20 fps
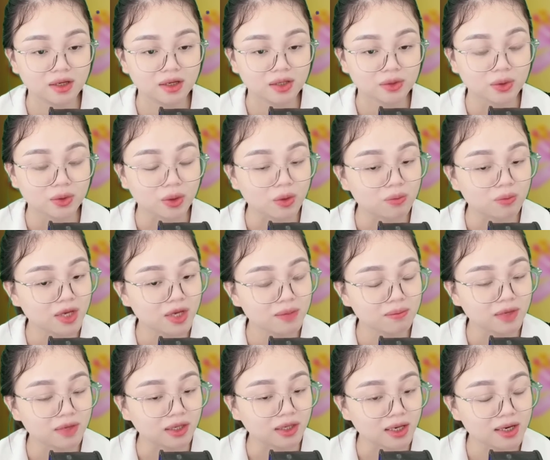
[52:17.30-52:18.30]
Tôi không biết
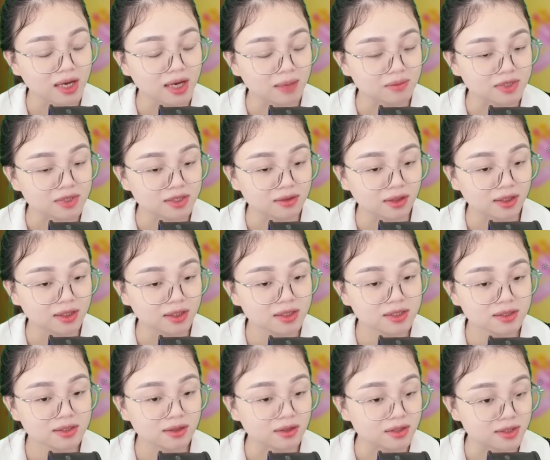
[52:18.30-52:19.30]
mình đã nằm dưới
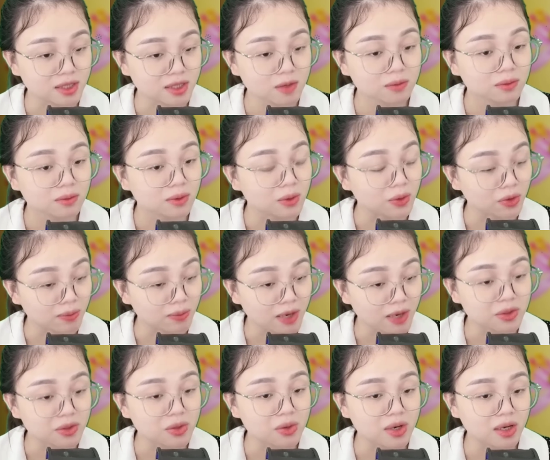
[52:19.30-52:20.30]
sườn dốc đồi bao
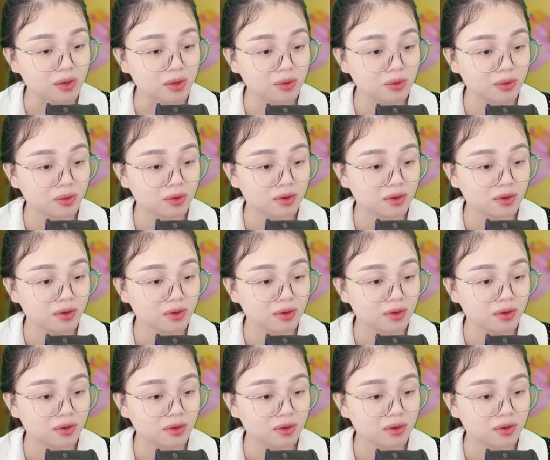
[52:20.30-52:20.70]
nhiêu lâu.